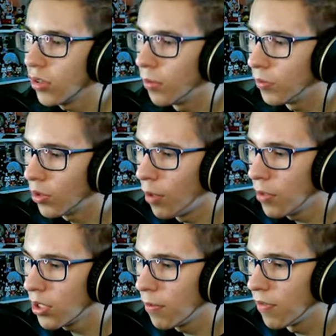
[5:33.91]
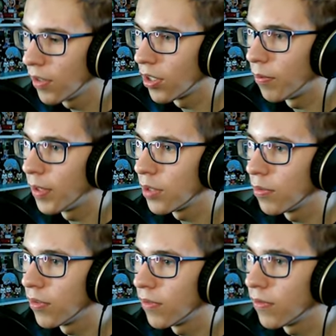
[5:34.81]
To, to możemy wykopać,
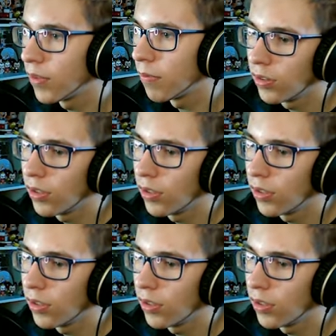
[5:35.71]
powiem wam.